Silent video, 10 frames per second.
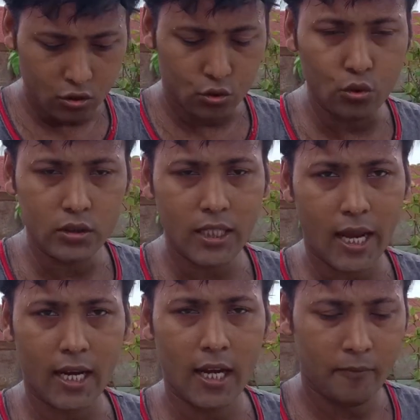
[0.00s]
सूख
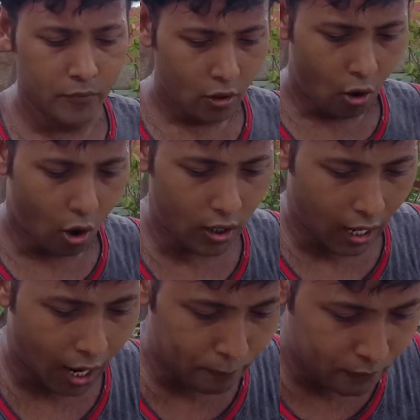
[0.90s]
जाएगा और
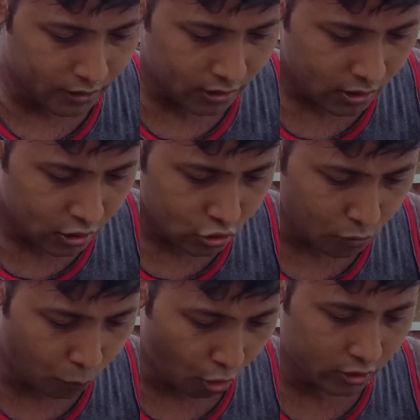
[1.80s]
आपकी
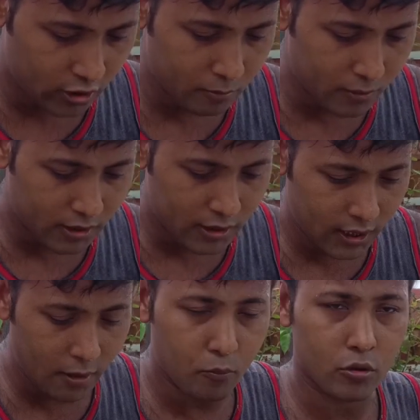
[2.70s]
जो पौध की
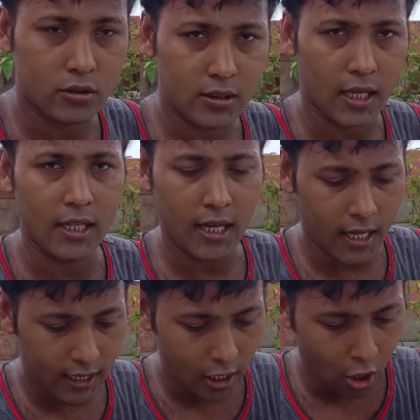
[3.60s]
मिट्टी है वो सही
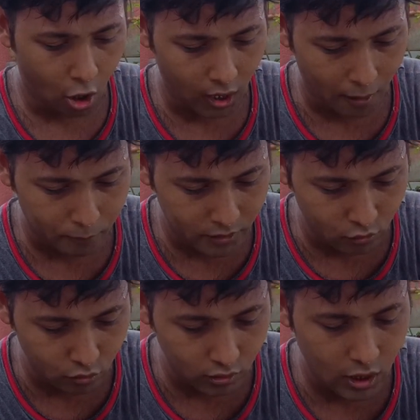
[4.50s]
रहेगा और
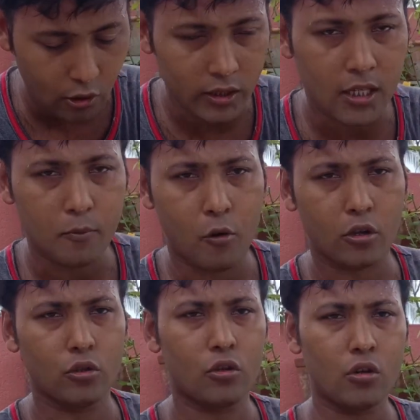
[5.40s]
आपकी गुलदावरी के
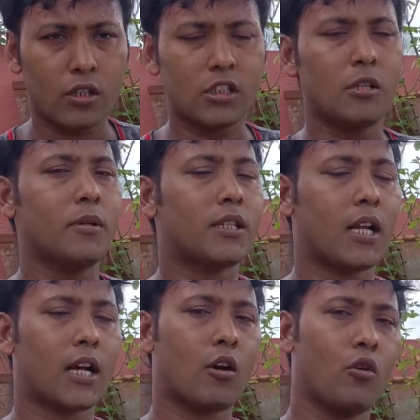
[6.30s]
पौधों को किसी भी
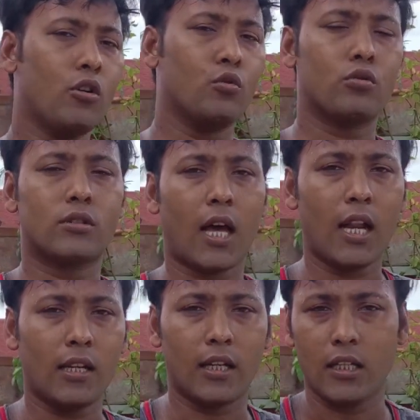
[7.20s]
तरह का कोई
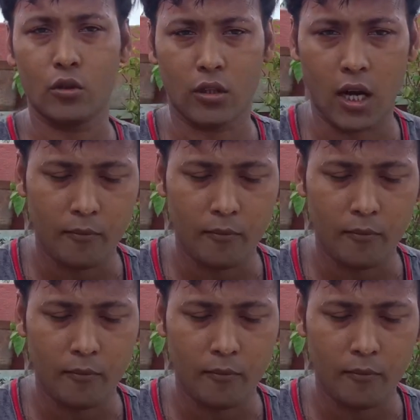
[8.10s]
नुकसान नहीं होगा